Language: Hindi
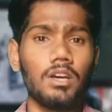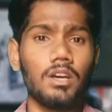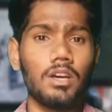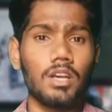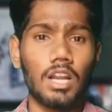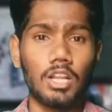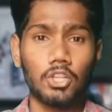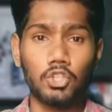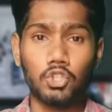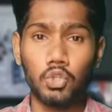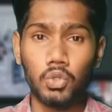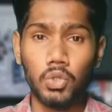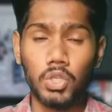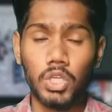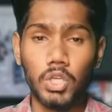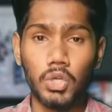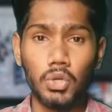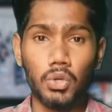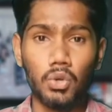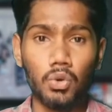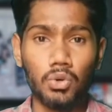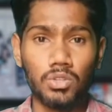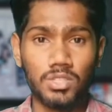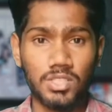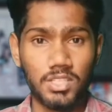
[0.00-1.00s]
राज्यों की
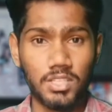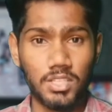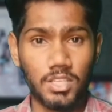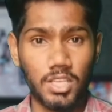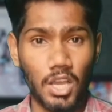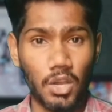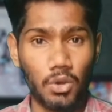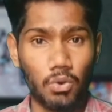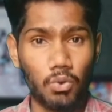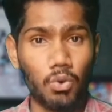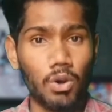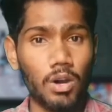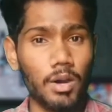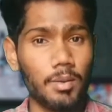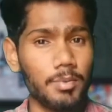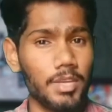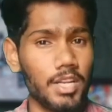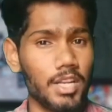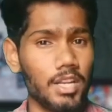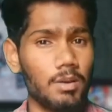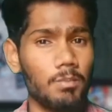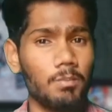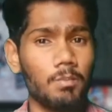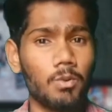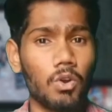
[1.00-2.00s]
लोक संख्या को हमें
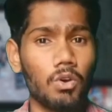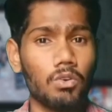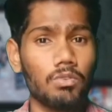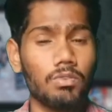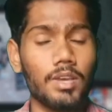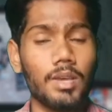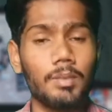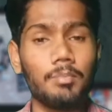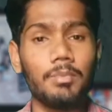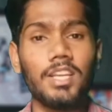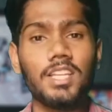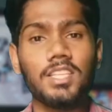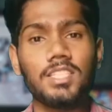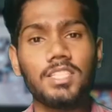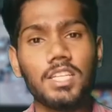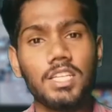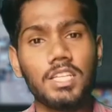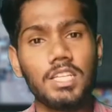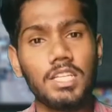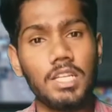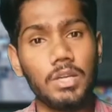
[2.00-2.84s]
नंबर ऑफ एमएलए से